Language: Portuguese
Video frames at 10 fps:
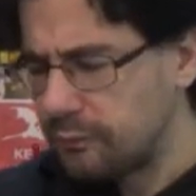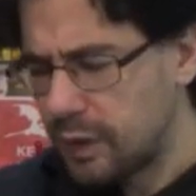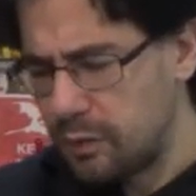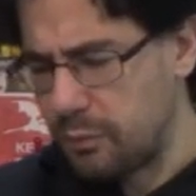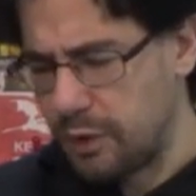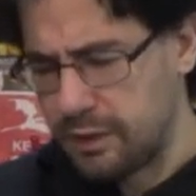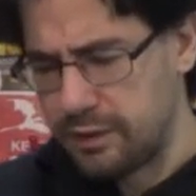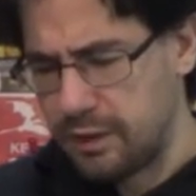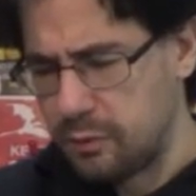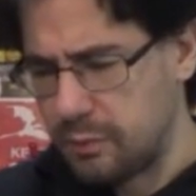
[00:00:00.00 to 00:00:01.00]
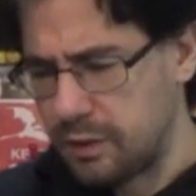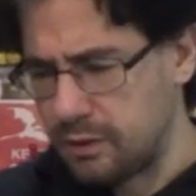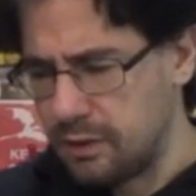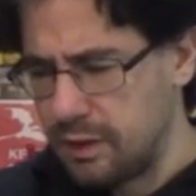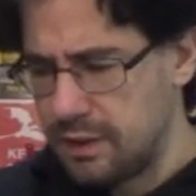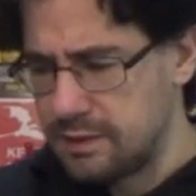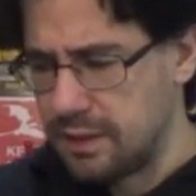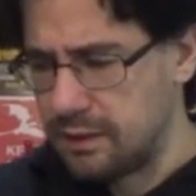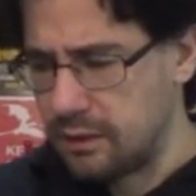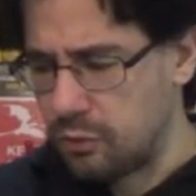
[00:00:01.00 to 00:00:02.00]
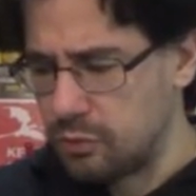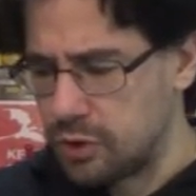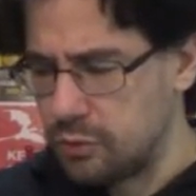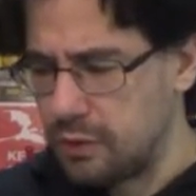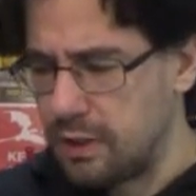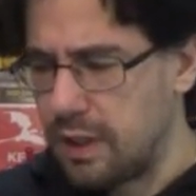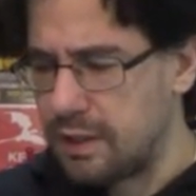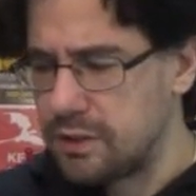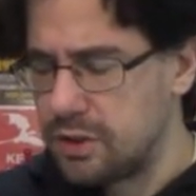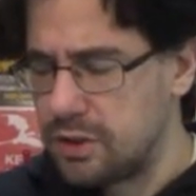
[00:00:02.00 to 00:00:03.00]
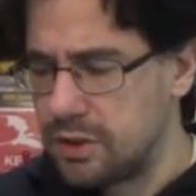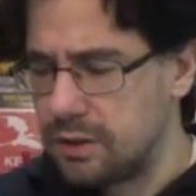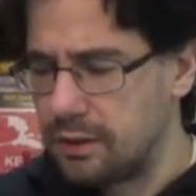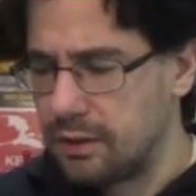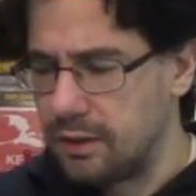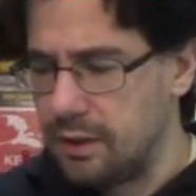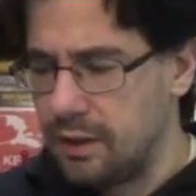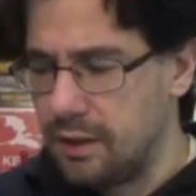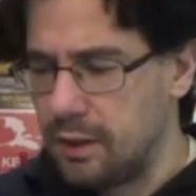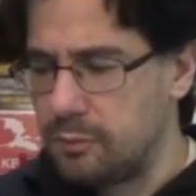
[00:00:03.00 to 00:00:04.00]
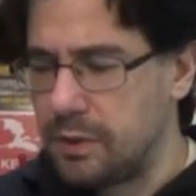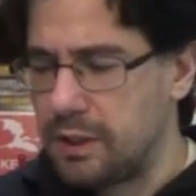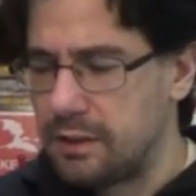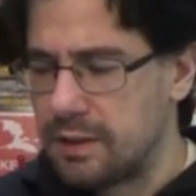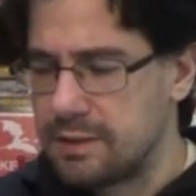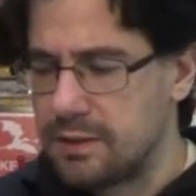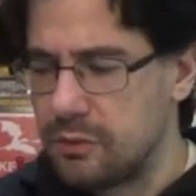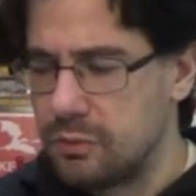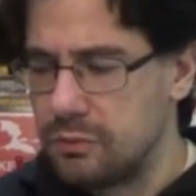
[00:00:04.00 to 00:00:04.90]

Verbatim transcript: Embora tenha uma certa continuidade de ambientação